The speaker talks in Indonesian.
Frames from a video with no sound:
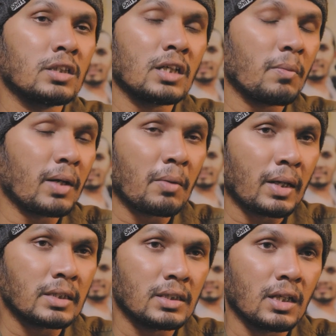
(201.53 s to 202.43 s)
di tengah padang
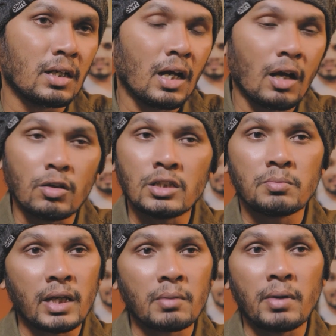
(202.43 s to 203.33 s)
pasir. Allah
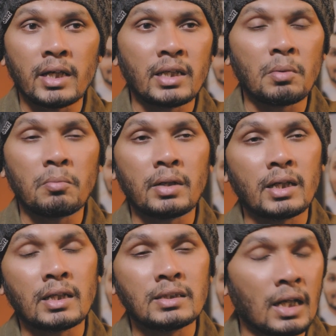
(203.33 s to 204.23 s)
sebaik-baik yang
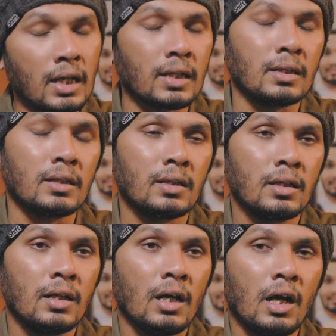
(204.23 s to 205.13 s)
memberikan jalan.
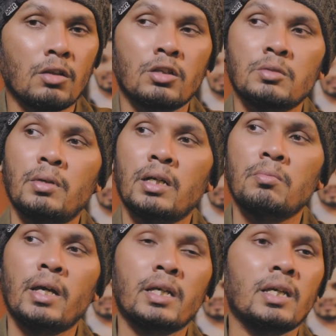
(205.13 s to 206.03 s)
Allah
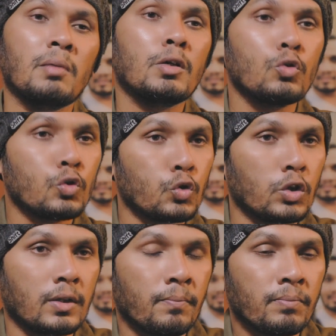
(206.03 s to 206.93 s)
sebaik-baik yang
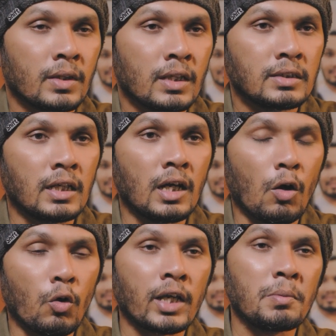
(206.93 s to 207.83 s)
menuntun
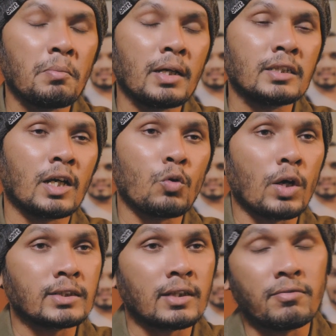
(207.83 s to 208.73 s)
sehingga orang yang membaca
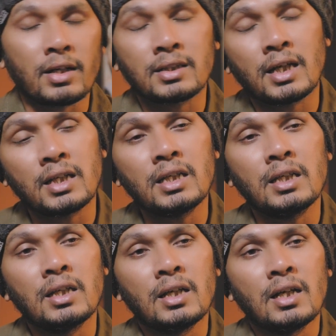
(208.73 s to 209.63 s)
doa safar tadi
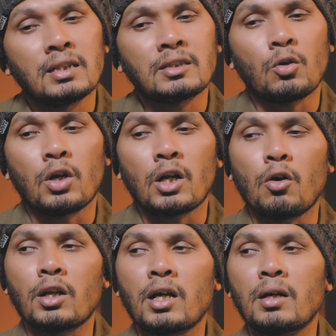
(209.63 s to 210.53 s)

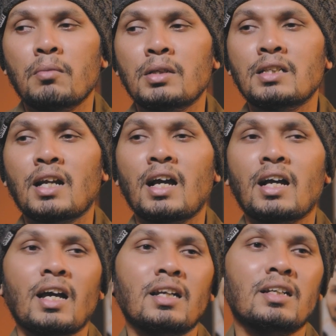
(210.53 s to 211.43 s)
seolah-olah
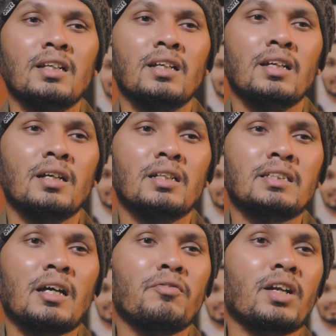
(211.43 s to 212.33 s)
menyerahkan
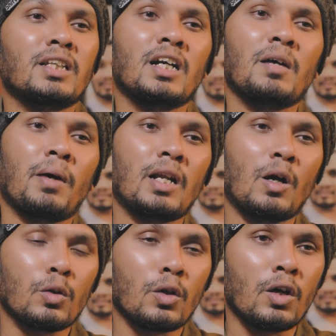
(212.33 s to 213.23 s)
safarnya
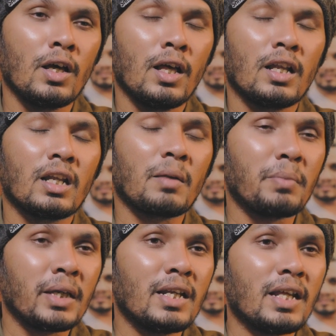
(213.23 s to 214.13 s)
kepada Allah
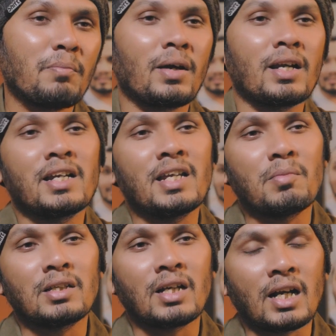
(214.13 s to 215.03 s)
lebih daripada
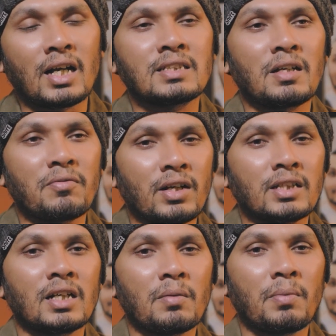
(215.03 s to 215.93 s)
dia menyerahkan
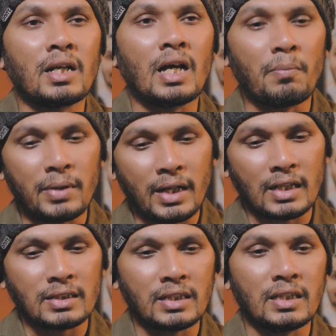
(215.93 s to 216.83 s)
safarnya kepada
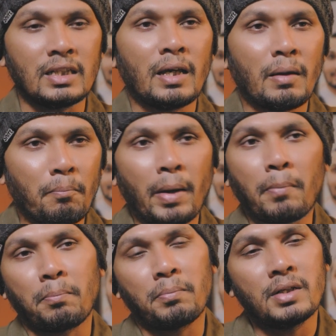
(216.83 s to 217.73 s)
aplikasi
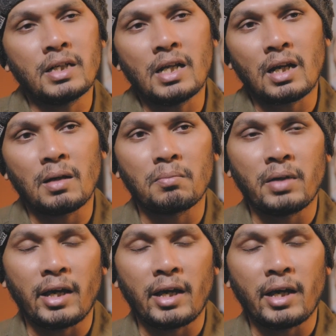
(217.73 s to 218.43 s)
map di dalam